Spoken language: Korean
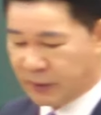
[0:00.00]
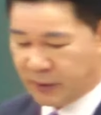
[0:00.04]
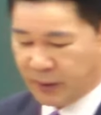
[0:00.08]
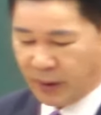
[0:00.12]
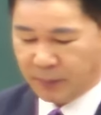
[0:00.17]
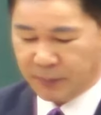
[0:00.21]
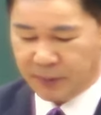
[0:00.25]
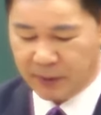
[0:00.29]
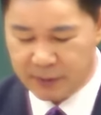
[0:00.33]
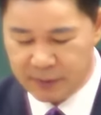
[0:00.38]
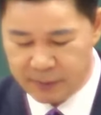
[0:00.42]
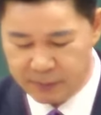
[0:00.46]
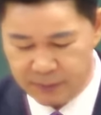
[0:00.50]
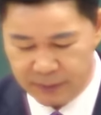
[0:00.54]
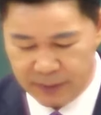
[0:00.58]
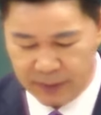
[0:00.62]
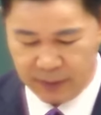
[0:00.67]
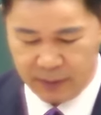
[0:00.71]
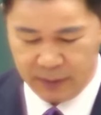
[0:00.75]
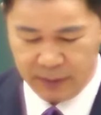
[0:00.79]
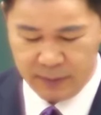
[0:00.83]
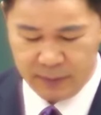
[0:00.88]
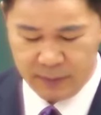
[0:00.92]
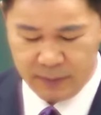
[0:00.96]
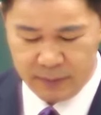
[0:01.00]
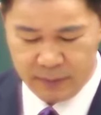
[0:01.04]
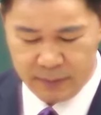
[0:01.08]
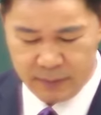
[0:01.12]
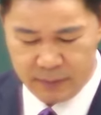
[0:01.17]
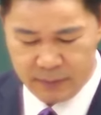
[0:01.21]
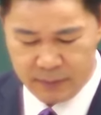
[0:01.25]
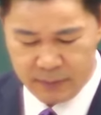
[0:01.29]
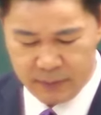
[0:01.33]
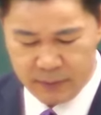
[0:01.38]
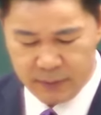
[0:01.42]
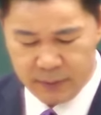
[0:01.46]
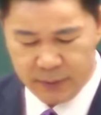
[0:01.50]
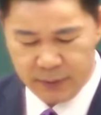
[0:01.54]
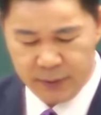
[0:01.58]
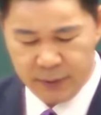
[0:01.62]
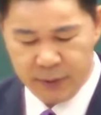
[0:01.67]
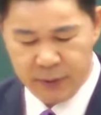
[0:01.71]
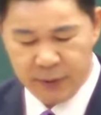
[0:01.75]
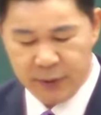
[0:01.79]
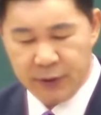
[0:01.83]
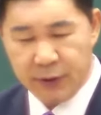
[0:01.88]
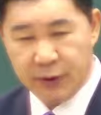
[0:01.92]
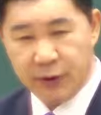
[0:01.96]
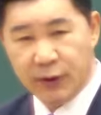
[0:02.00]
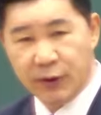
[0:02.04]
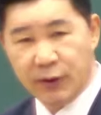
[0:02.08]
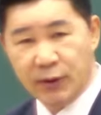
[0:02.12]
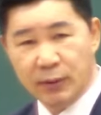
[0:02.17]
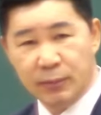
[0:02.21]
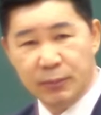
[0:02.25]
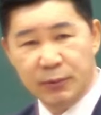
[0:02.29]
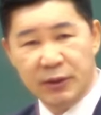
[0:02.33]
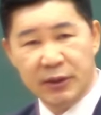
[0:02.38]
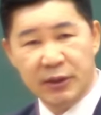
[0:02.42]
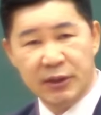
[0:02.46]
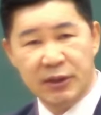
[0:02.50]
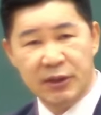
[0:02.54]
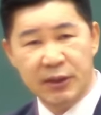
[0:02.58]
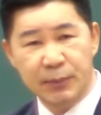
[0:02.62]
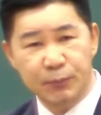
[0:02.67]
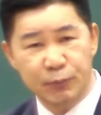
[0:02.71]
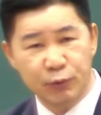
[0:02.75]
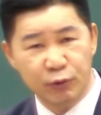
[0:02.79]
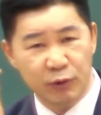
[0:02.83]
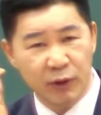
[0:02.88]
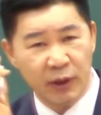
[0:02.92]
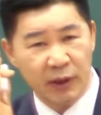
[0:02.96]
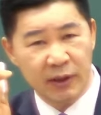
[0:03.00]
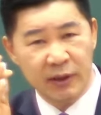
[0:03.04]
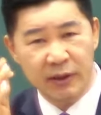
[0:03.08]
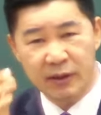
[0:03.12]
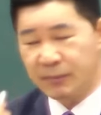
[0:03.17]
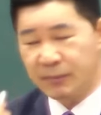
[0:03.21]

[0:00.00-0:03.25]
어떻게 하면 되겠습니까? 怎么做呢? 여러분이 집중을 하는